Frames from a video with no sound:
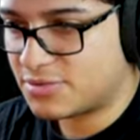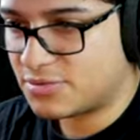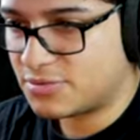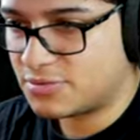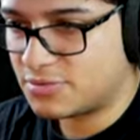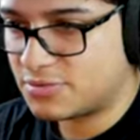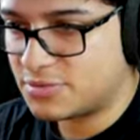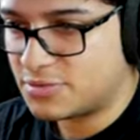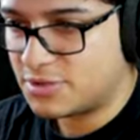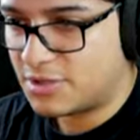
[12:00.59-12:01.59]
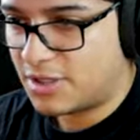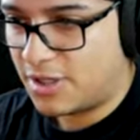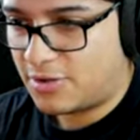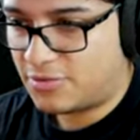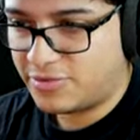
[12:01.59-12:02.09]
Um,
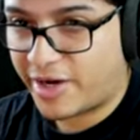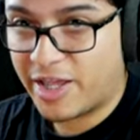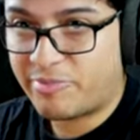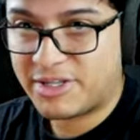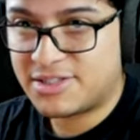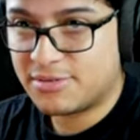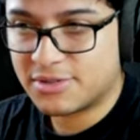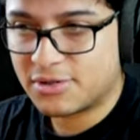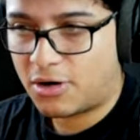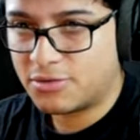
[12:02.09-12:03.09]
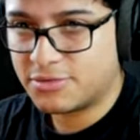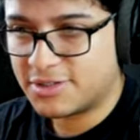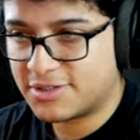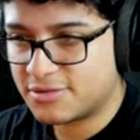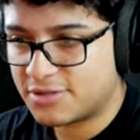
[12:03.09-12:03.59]
um trike pra cima. Ó, um
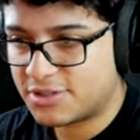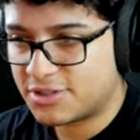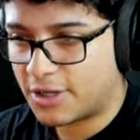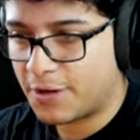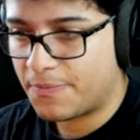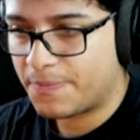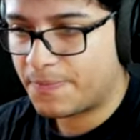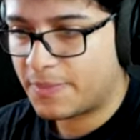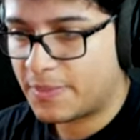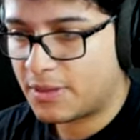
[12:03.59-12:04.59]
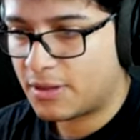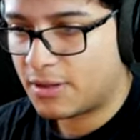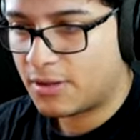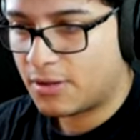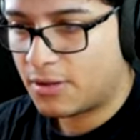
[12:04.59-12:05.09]
Teresino. Acho que dá.
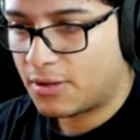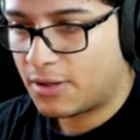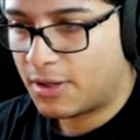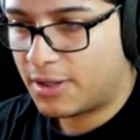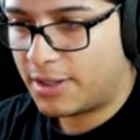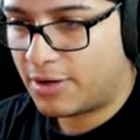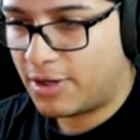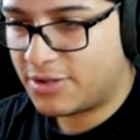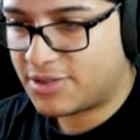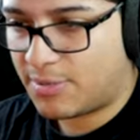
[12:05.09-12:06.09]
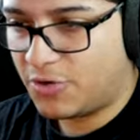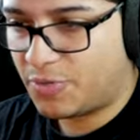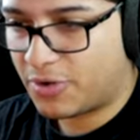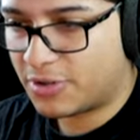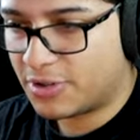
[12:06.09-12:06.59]
Galera, olha. É muito
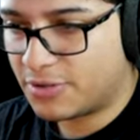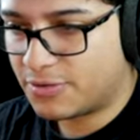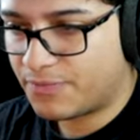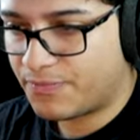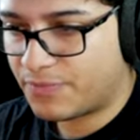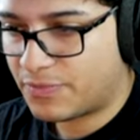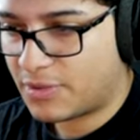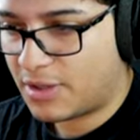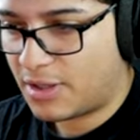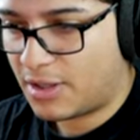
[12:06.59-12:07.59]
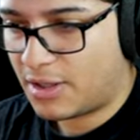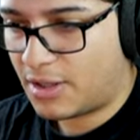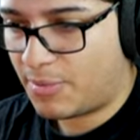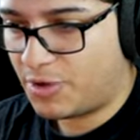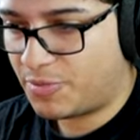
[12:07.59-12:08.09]
pouco dano. É
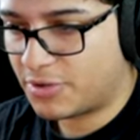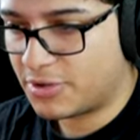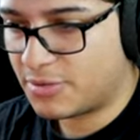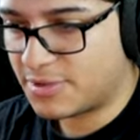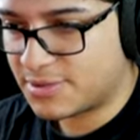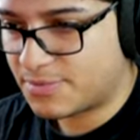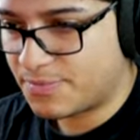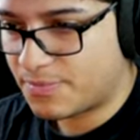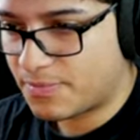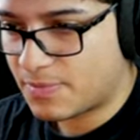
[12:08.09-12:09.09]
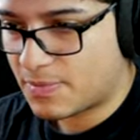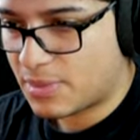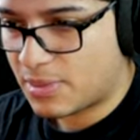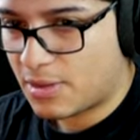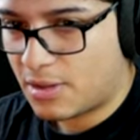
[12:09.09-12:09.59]
muito pouco dano mesmo.
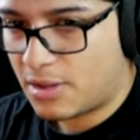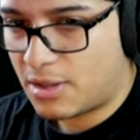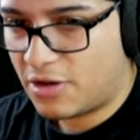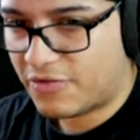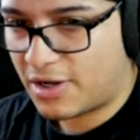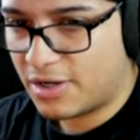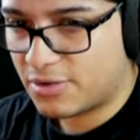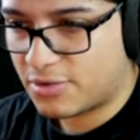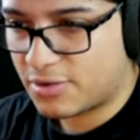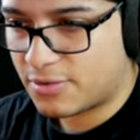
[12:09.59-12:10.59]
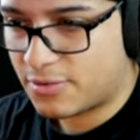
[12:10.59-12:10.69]
Ele fica lento, né?